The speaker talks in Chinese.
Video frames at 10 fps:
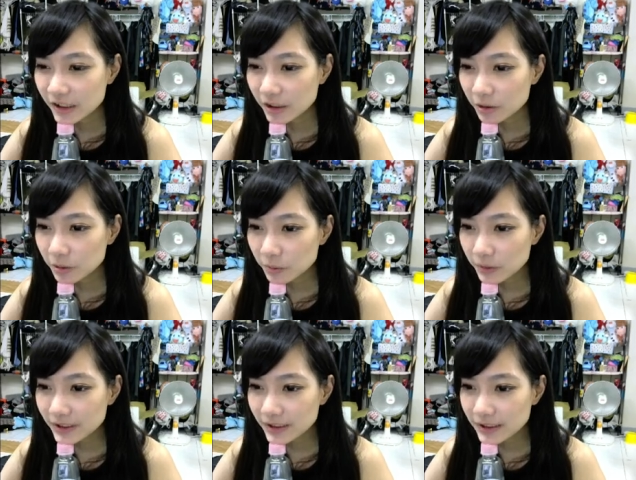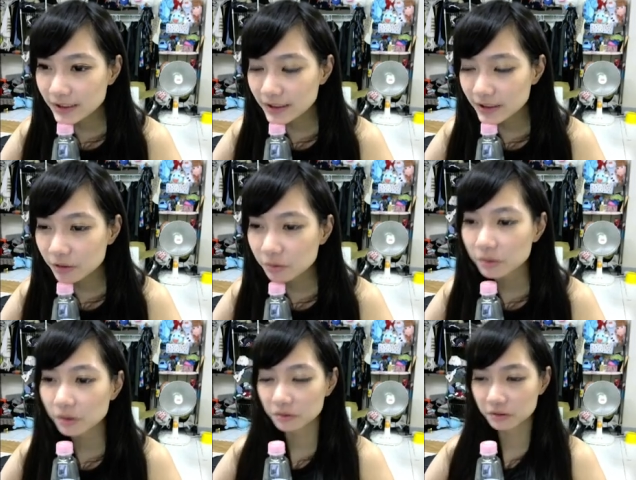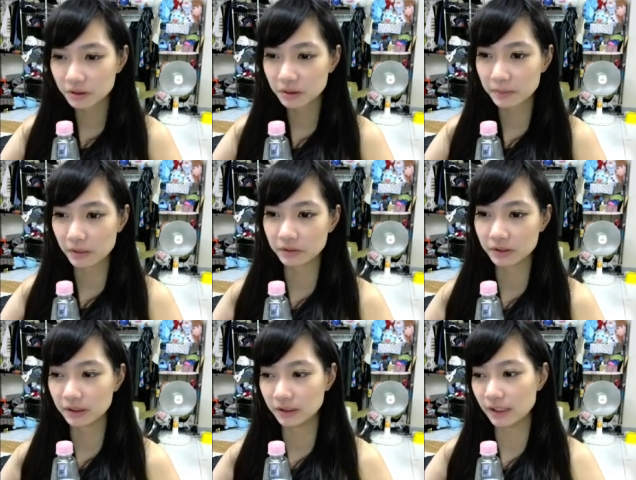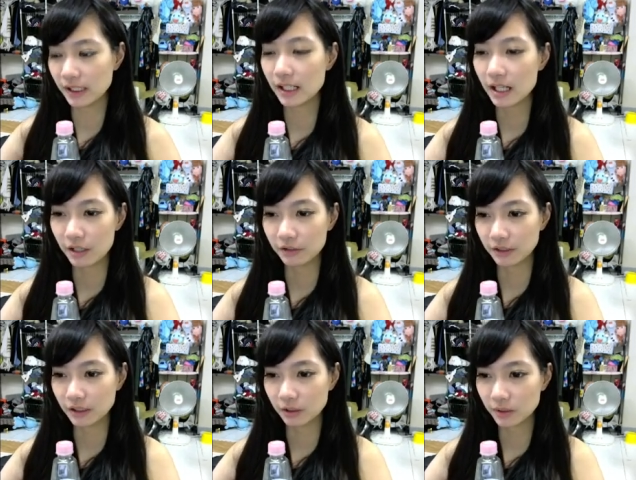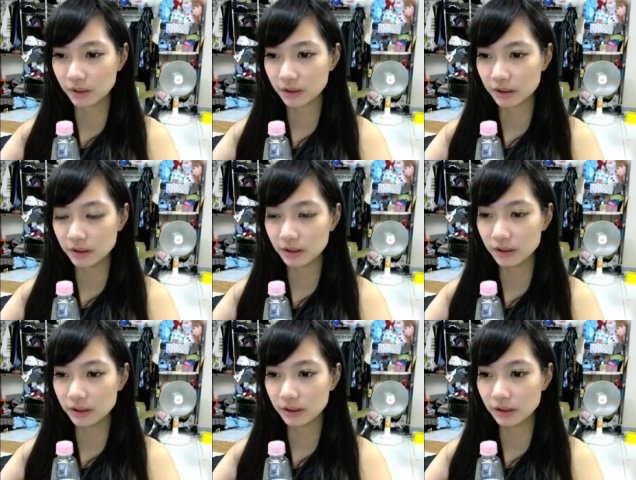如何和女同事保持良好的关系？